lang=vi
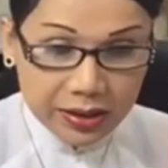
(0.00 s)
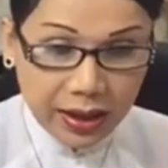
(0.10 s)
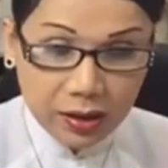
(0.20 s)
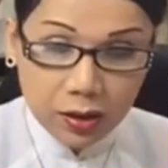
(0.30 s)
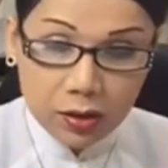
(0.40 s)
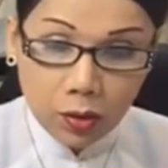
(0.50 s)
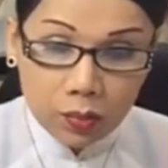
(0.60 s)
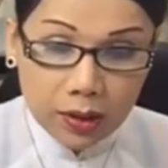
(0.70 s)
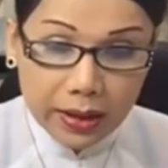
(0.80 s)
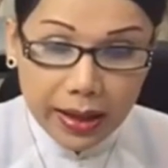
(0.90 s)
Chẳng những
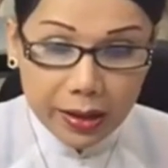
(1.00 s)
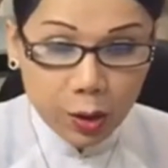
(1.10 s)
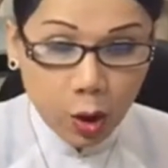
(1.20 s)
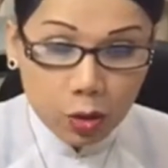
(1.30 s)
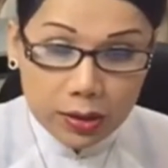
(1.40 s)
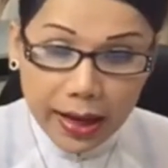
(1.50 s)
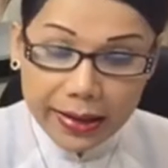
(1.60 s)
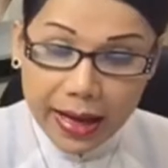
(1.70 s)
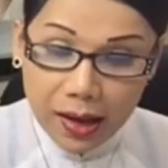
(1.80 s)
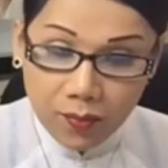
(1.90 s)
chúng tới đây vỗ
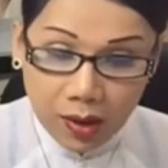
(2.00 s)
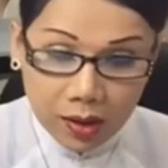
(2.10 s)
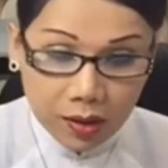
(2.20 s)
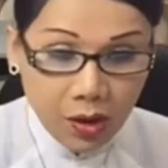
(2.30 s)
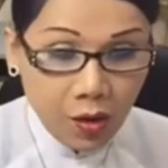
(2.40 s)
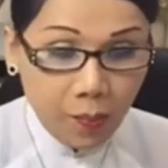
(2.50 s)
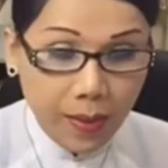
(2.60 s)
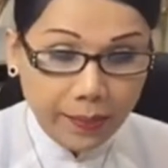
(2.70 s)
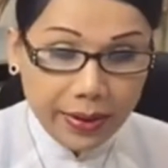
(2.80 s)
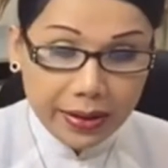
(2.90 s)
tay ăn mừng
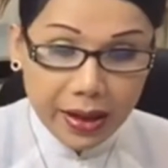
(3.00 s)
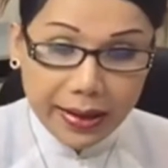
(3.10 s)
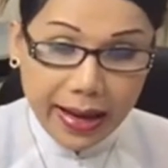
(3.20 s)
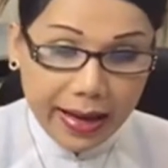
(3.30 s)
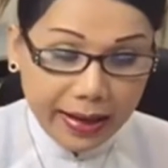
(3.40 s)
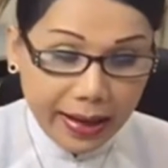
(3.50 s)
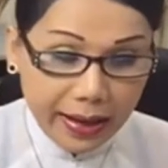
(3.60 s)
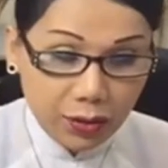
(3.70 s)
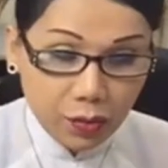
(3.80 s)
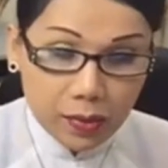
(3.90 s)
mà bây giờ càng
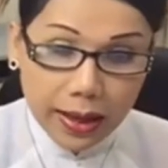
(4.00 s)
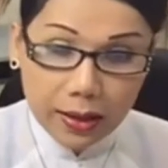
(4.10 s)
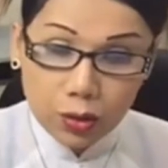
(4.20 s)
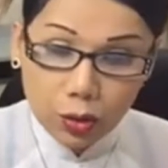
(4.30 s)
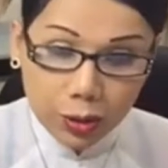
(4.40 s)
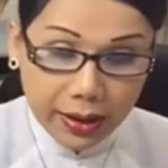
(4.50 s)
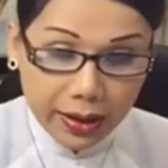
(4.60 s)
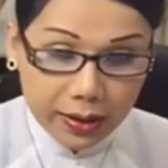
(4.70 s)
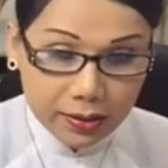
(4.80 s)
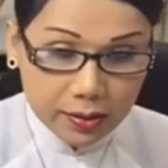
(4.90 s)
ngày chúng càng vui
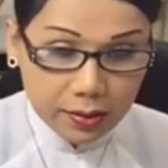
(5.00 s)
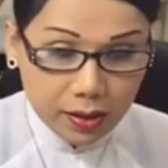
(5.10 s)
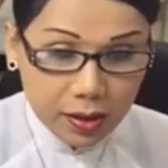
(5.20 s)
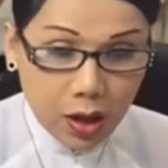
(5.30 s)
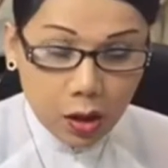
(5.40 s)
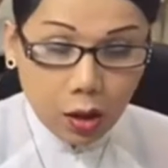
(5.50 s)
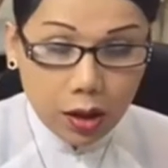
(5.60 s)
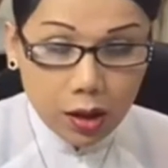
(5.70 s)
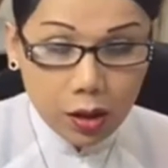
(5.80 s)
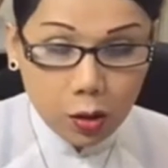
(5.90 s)
vẻ nữa.
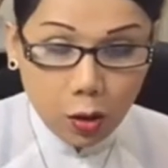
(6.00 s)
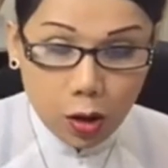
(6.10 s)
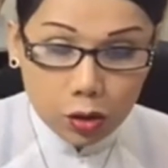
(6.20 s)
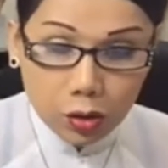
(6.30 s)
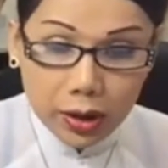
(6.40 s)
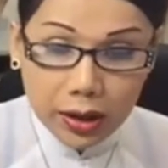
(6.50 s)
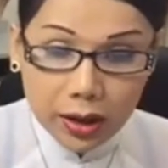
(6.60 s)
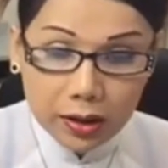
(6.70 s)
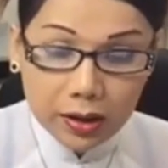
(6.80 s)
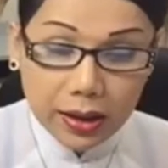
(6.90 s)
Có lần con tôi đi
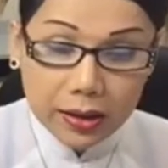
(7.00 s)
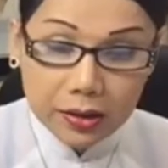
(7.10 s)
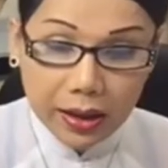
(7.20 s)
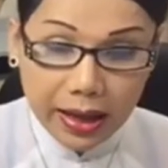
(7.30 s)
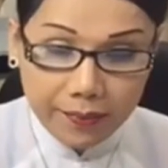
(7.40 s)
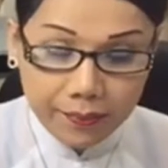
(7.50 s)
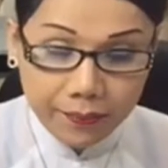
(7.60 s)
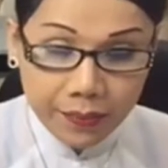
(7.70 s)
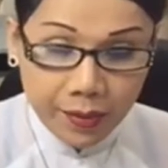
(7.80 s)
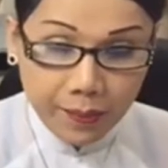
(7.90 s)
đến những cái đường
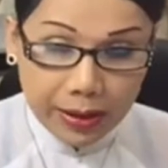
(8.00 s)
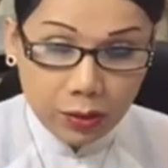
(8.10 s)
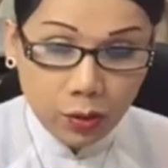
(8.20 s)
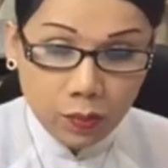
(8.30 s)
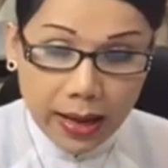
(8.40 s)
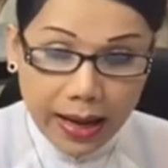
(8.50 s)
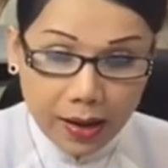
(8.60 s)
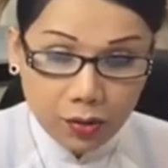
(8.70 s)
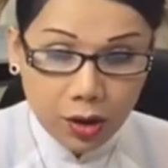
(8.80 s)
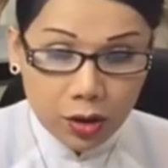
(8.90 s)
hầm mà chúng
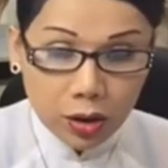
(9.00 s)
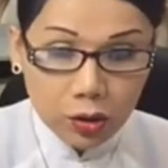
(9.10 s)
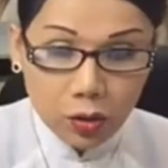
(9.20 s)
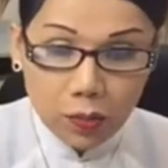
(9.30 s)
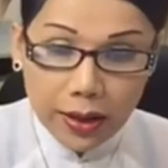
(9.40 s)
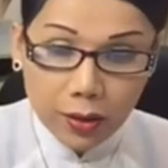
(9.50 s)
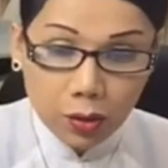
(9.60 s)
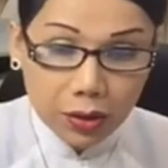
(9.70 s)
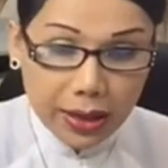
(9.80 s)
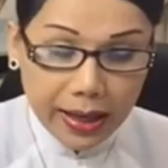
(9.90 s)
đào thì chúng lại
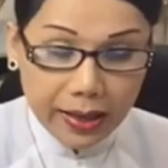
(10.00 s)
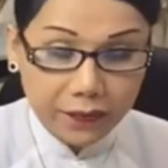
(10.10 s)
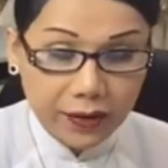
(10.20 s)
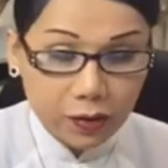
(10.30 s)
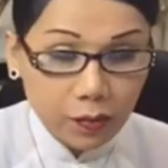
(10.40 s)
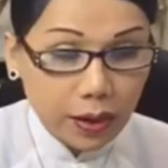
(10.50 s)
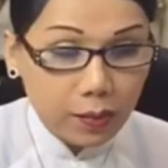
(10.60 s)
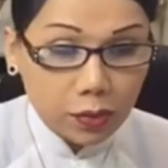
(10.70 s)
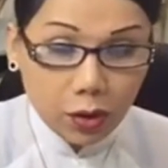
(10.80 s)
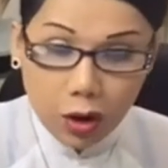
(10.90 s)
đuổi ra và chúng
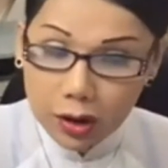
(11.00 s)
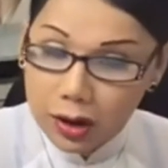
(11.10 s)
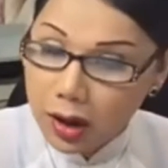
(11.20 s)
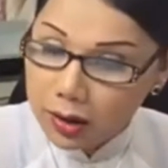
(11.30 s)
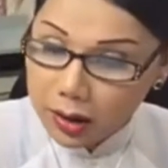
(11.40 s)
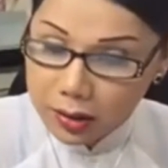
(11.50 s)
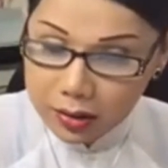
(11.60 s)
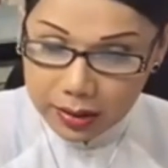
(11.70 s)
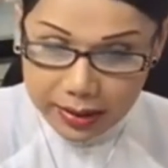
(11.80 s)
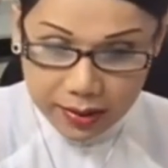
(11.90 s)
không cho đi đến cái
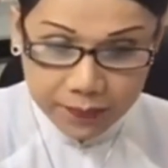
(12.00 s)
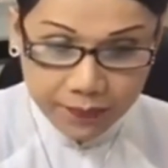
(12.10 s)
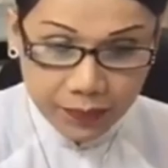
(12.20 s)
đường này.